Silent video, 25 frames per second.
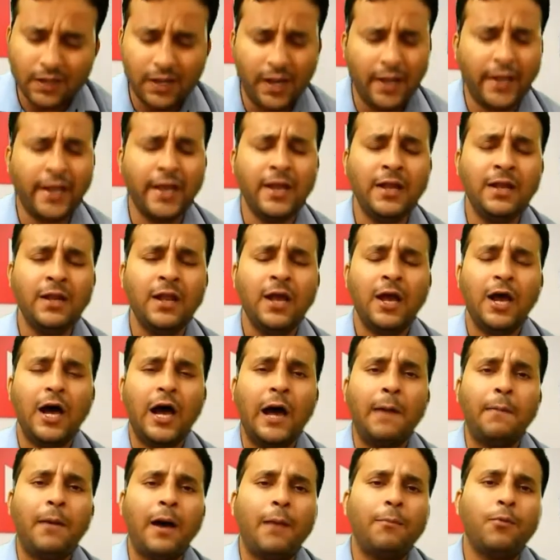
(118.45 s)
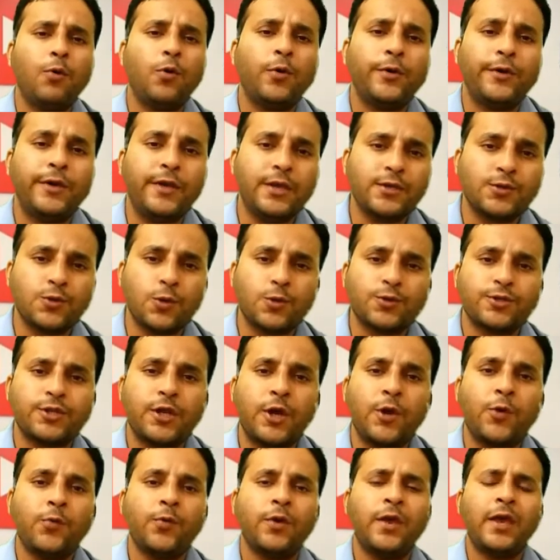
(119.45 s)
लेकिन अब आप लोग ये सोच
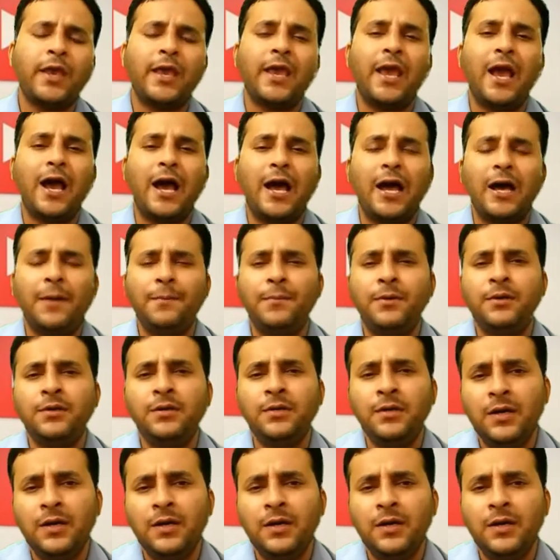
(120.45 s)
रहे होंगे कि अब